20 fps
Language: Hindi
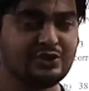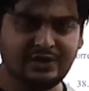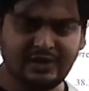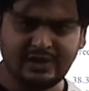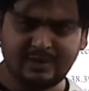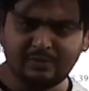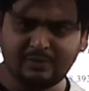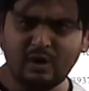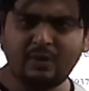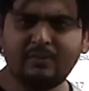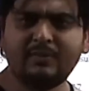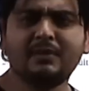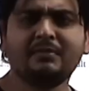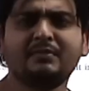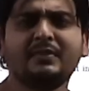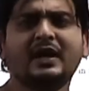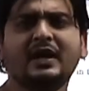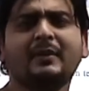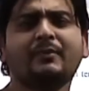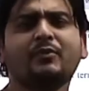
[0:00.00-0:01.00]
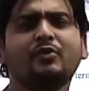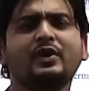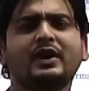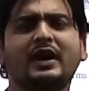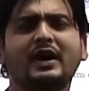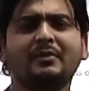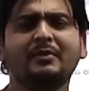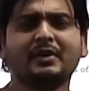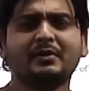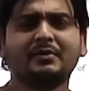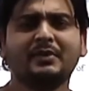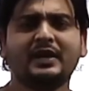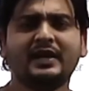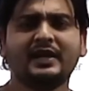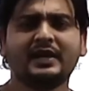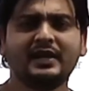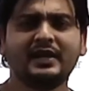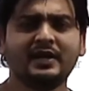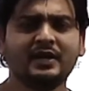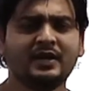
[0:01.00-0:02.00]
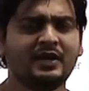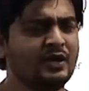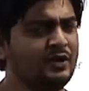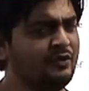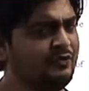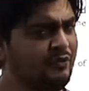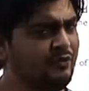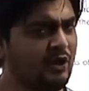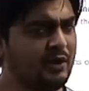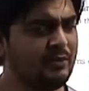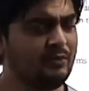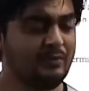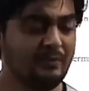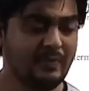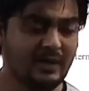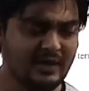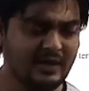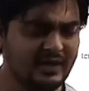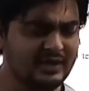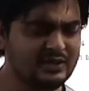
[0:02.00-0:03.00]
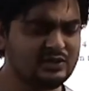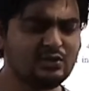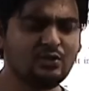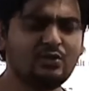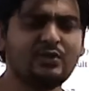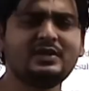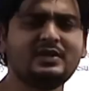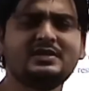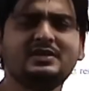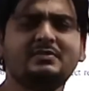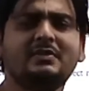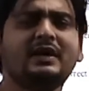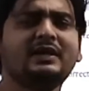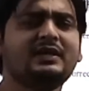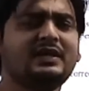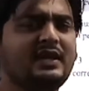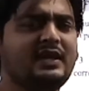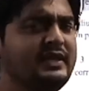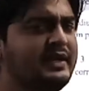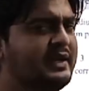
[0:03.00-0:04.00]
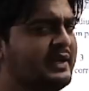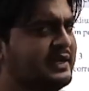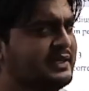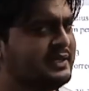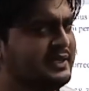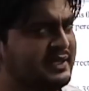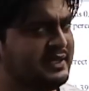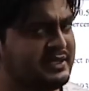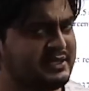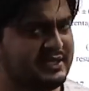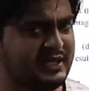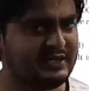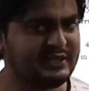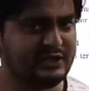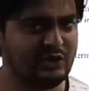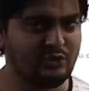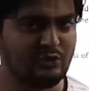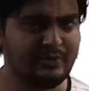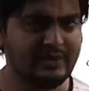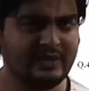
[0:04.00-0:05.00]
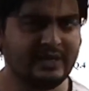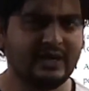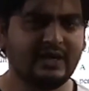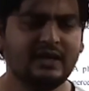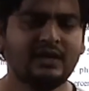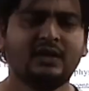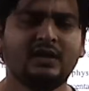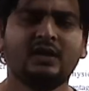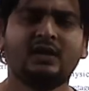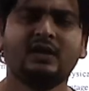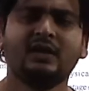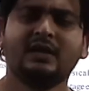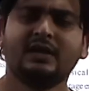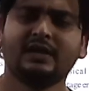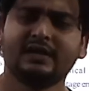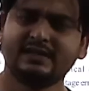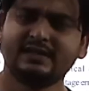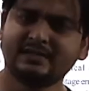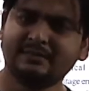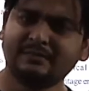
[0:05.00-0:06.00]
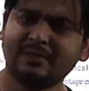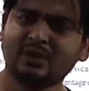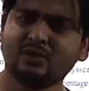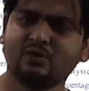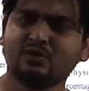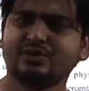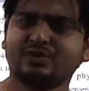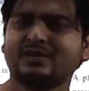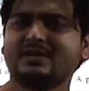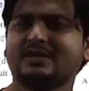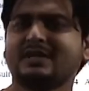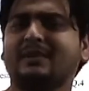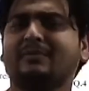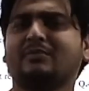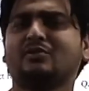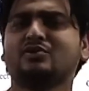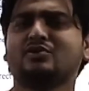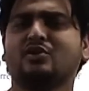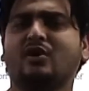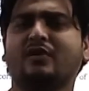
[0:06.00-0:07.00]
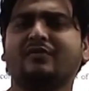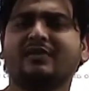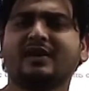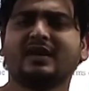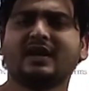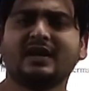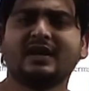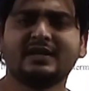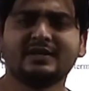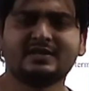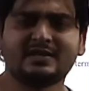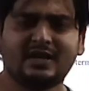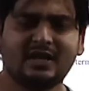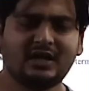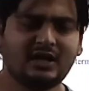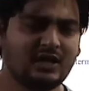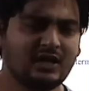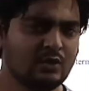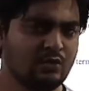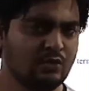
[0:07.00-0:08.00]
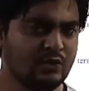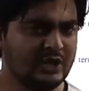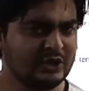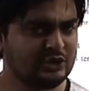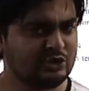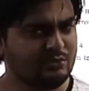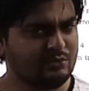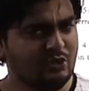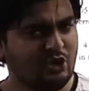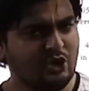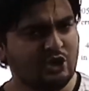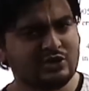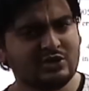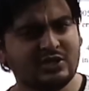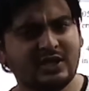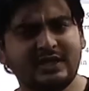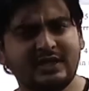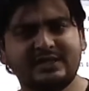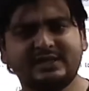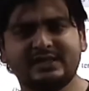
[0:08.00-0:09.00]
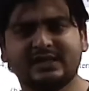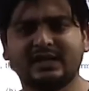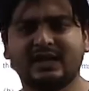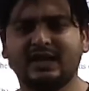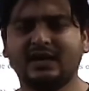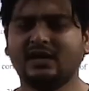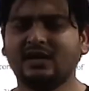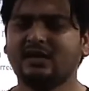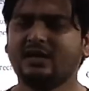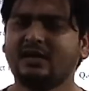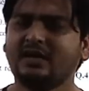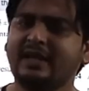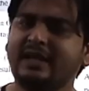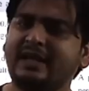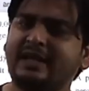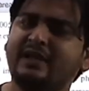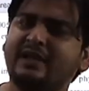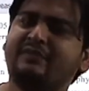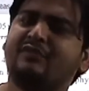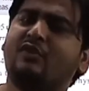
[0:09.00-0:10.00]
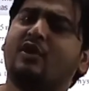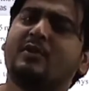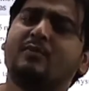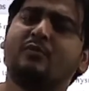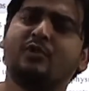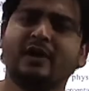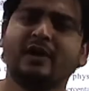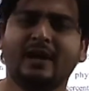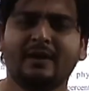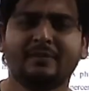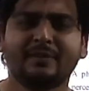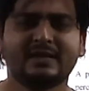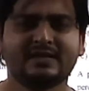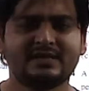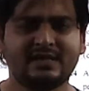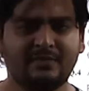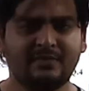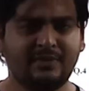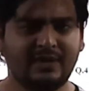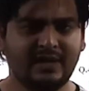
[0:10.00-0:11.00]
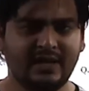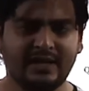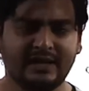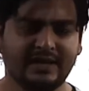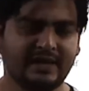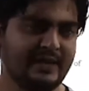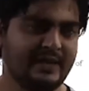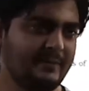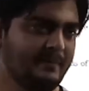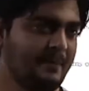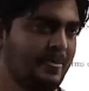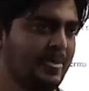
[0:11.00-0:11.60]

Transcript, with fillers: नई प्रॉब्लम भी आपको यहाँ पर मिलेगी फॉर्म में एक छोटी सी बात क्लियर कर देना चाहता हूँ बेटा कि जब मैं क्वेश्चंस आपको सॉल्व कराना स्टार्ट करूँगा तो बहुत सारी जगह नए नए फॉर्मूले आपके सामने आएंगे